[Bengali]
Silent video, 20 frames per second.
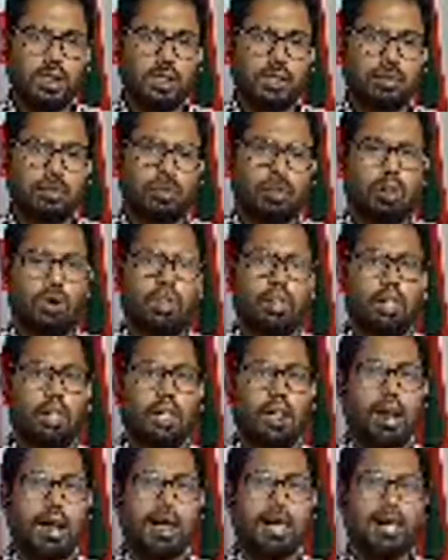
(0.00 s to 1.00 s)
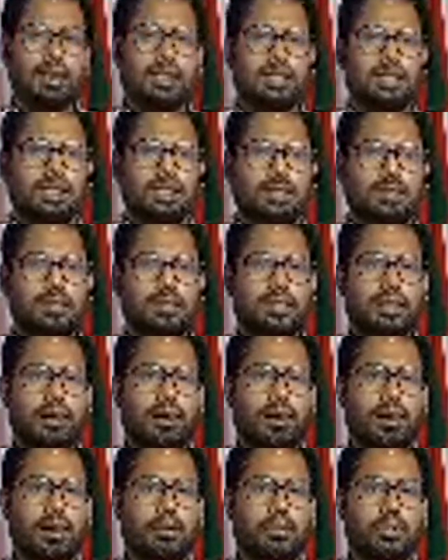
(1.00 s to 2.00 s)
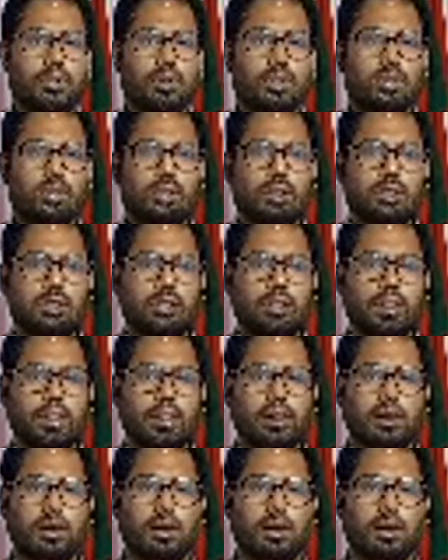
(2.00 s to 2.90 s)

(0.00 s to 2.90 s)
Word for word: সো আইএলটিএস মূলত আসলে